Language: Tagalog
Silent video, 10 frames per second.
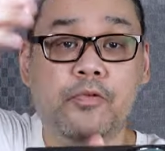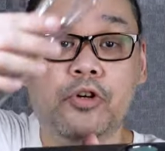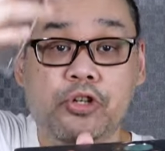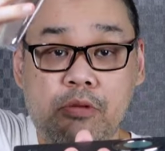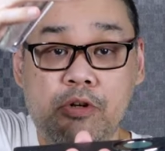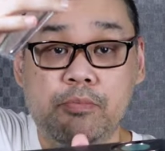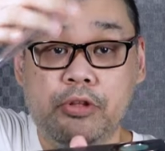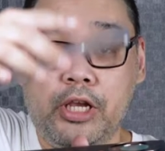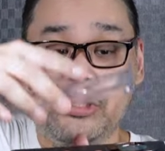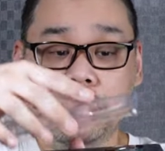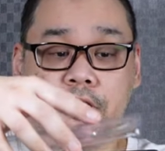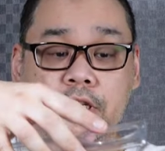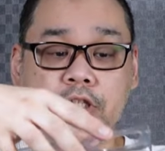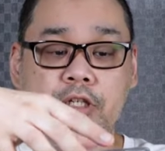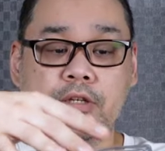For double protection na
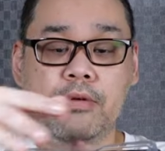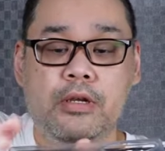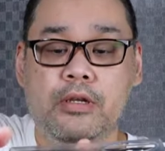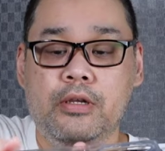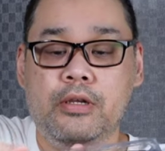rin siya, di ba?